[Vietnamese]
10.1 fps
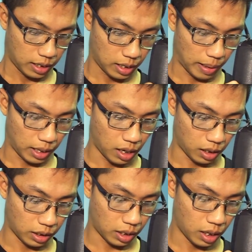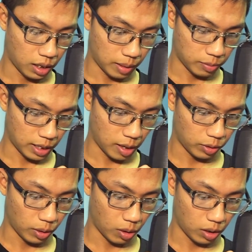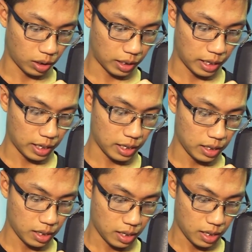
các bạn cần cân làm sao cho cái